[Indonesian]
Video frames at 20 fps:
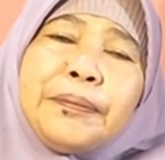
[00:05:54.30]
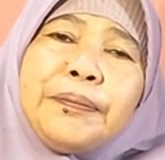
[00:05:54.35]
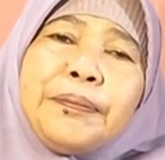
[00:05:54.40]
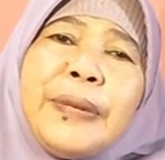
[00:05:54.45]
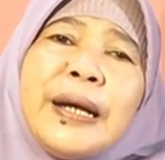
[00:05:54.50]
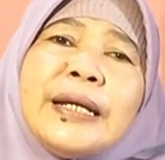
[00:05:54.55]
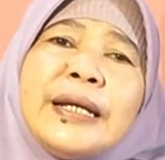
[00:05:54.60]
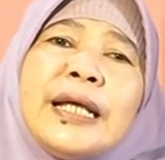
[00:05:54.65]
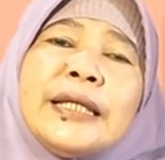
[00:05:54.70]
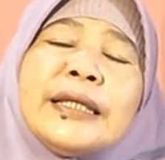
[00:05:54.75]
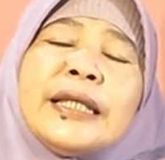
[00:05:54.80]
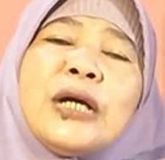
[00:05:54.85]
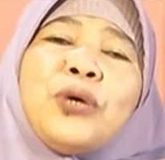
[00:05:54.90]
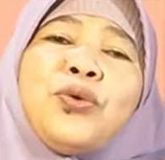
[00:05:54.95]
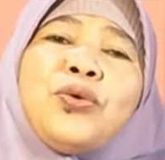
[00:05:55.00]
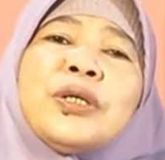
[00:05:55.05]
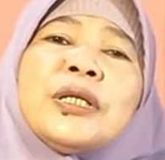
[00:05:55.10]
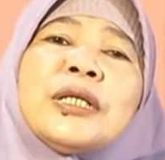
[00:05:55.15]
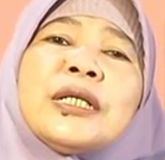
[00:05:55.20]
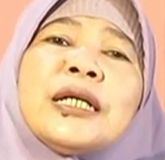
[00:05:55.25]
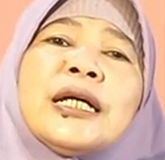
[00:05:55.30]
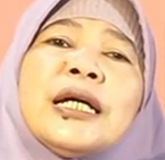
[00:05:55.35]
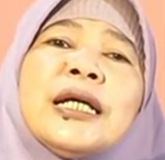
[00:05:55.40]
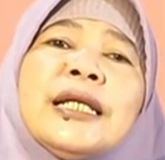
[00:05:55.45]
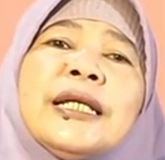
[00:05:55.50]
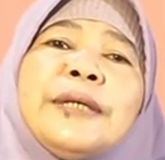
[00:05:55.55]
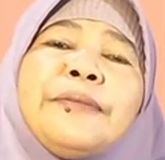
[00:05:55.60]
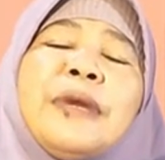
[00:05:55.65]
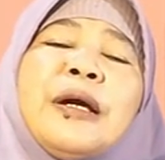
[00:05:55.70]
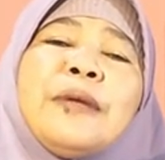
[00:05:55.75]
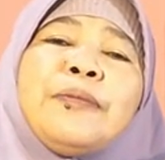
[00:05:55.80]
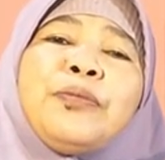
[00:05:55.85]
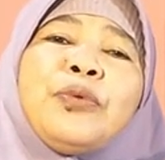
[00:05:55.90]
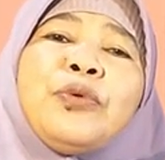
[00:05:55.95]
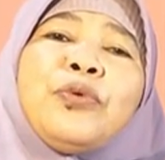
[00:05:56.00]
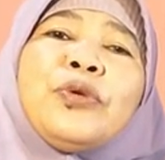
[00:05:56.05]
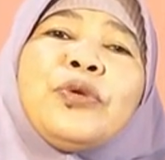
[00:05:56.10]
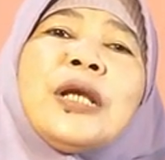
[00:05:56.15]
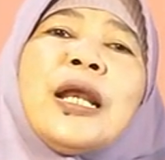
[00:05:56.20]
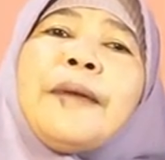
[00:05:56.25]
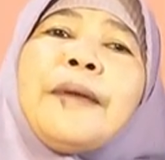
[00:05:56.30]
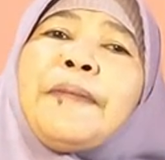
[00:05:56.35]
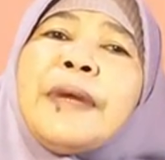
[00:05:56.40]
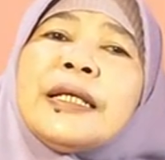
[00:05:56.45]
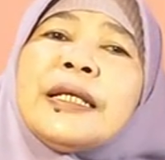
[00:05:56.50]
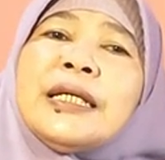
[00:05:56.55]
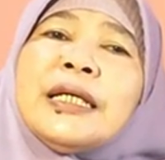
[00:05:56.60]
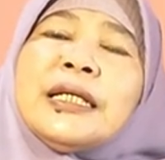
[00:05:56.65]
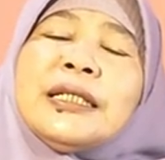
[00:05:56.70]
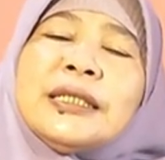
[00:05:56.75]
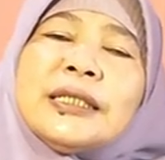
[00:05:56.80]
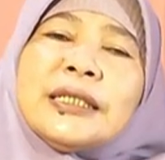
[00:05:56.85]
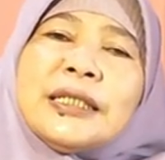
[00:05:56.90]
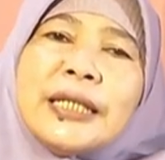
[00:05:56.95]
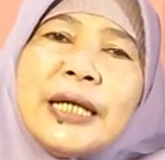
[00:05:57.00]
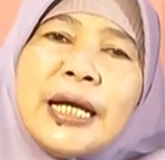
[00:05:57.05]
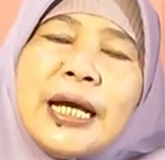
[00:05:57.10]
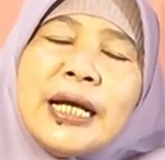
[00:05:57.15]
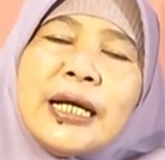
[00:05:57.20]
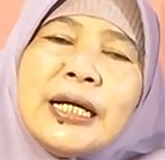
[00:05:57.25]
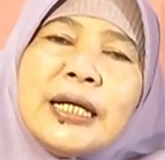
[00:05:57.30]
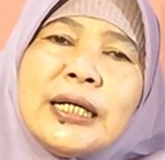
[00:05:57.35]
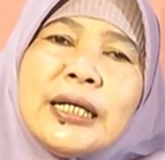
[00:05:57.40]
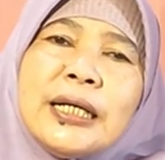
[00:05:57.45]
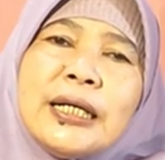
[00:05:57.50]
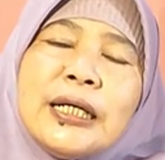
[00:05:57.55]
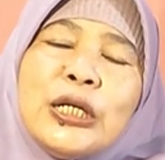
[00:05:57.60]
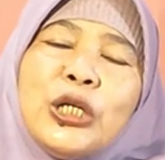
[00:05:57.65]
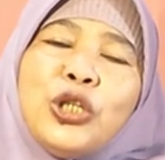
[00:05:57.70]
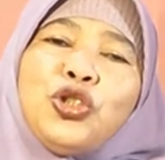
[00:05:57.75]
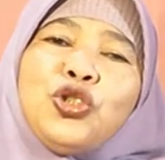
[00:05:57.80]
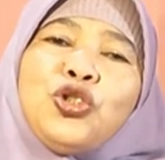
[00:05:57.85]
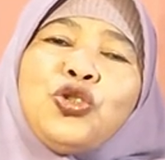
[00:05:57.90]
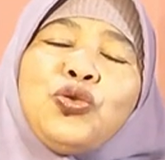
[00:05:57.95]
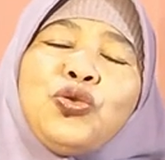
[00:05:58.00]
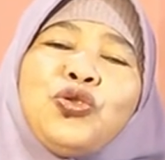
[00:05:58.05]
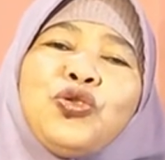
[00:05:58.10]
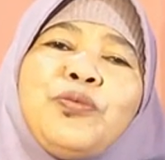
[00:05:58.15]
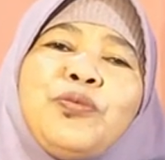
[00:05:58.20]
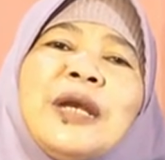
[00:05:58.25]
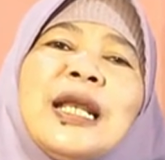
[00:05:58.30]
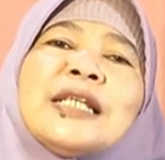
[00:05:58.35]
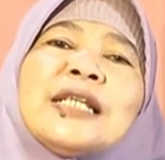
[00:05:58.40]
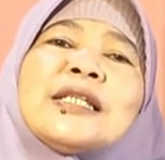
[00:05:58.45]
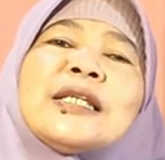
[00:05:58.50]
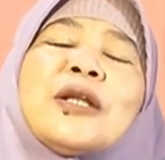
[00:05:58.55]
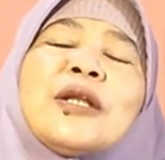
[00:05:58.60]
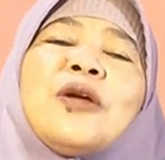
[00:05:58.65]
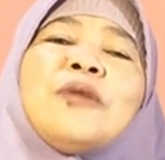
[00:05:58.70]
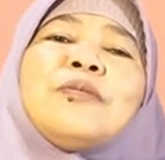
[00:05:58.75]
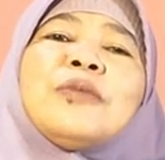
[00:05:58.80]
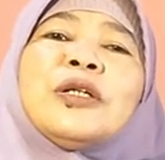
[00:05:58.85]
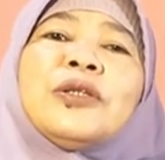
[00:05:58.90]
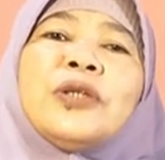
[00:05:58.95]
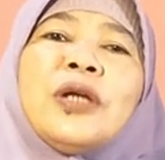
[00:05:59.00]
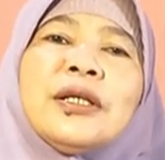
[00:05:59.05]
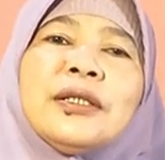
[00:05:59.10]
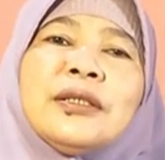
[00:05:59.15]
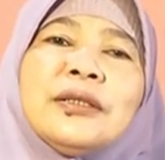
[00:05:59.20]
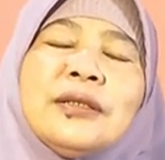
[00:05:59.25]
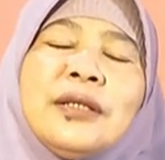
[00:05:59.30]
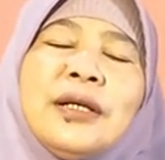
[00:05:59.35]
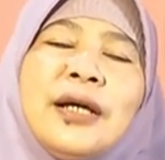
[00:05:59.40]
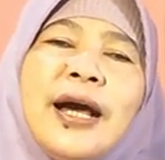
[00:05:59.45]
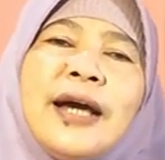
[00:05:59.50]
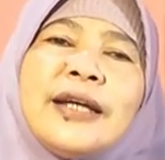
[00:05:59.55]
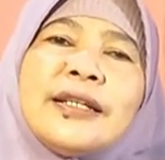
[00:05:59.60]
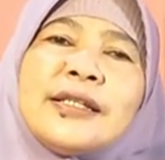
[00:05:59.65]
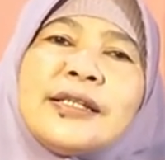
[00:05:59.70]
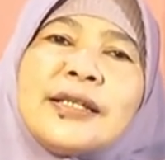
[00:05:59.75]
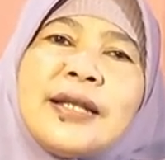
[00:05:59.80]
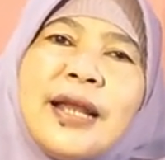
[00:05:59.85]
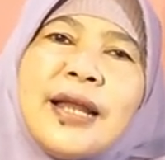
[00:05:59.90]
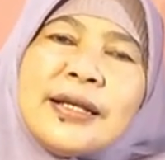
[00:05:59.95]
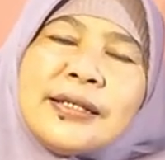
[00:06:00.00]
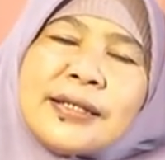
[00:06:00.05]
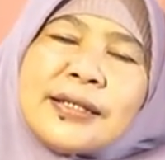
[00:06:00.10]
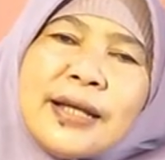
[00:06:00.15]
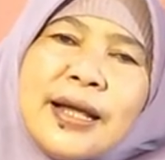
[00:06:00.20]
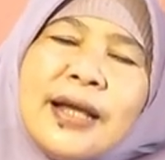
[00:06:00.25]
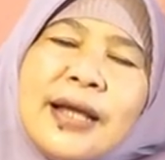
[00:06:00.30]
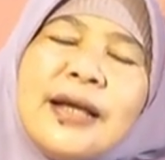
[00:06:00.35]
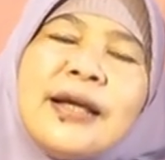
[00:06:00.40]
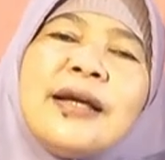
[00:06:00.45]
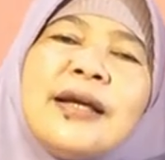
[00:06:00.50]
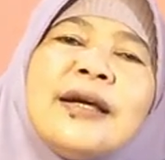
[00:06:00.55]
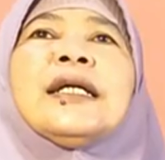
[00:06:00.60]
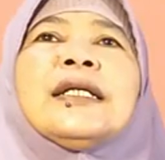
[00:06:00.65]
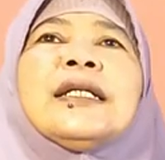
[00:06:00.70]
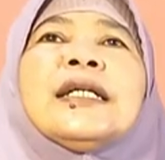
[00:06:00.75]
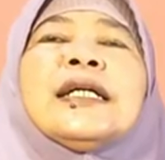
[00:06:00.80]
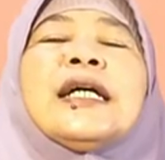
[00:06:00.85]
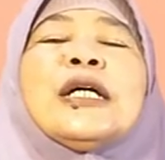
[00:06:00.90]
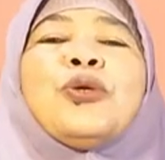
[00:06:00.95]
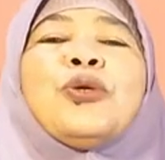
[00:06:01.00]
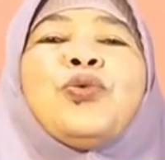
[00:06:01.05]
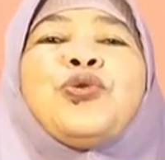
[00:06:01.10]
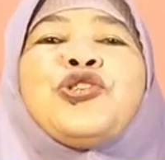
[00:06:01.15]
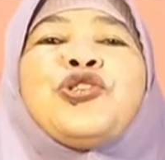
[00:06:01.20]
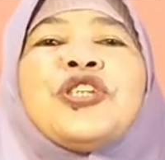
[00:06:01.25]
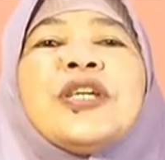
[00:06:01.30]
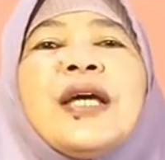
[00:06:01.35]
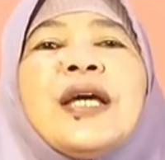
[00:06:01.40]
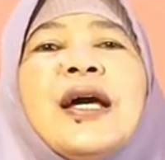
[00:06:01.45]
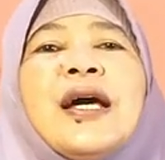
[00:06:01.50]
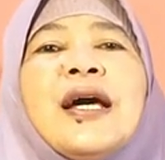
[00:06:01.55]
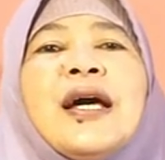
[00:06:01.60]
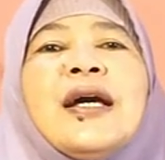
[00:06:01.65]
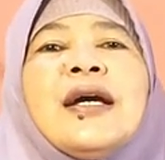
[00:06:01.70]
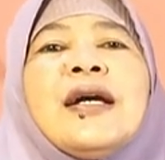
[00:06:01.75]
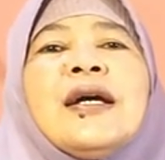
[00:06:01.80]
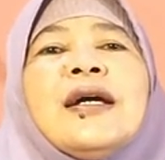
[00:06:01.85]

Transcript: pada tahun ke-58 Hijriah, 17 Ramadan, hari Selasa dengan usia